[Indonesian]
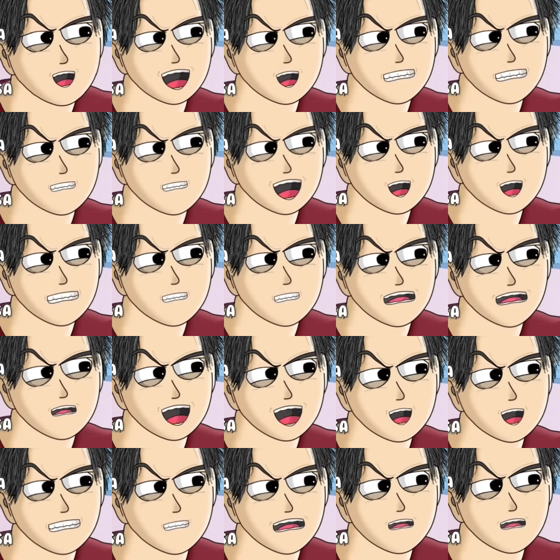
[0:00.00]
Yang tadi aja
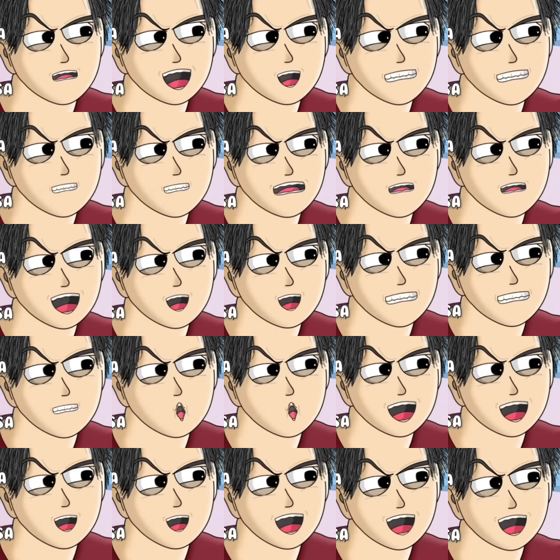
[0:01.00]
datang Eren nyatanya Kapten
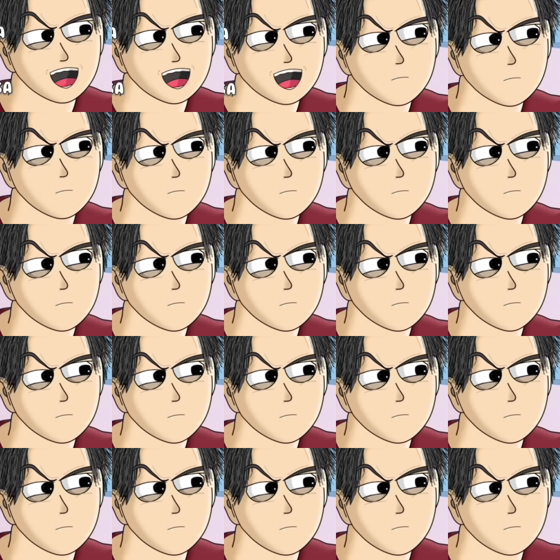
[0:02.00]
Subasa.